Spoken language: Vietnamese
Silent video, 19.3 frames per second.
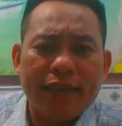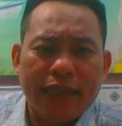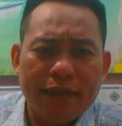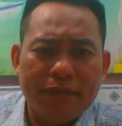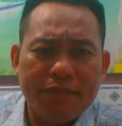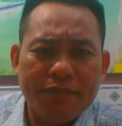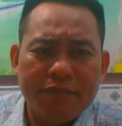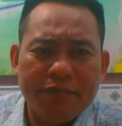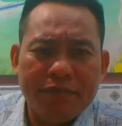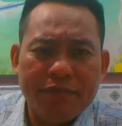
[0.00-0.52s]

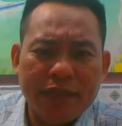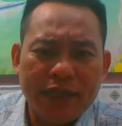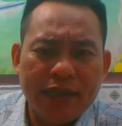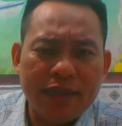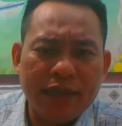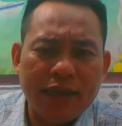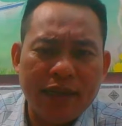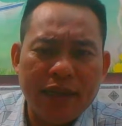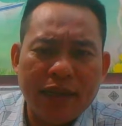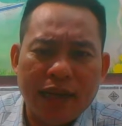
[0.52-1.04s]
tìm ờ,
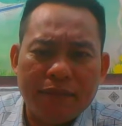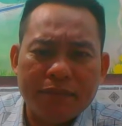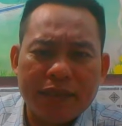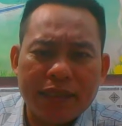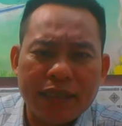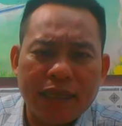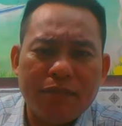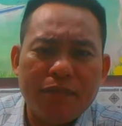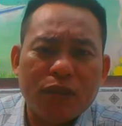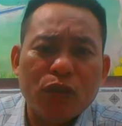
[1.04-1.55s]
thì làm
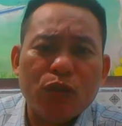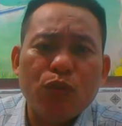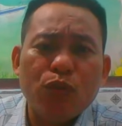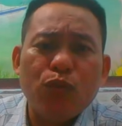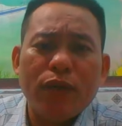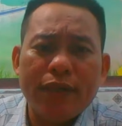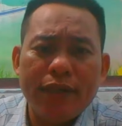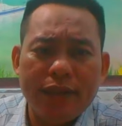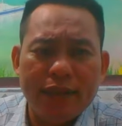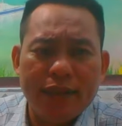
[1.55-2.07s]
sao mà tôi
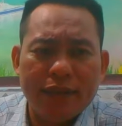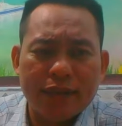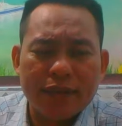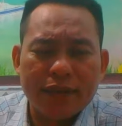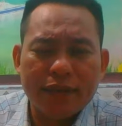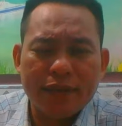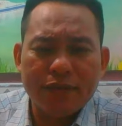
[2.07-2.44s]
quên được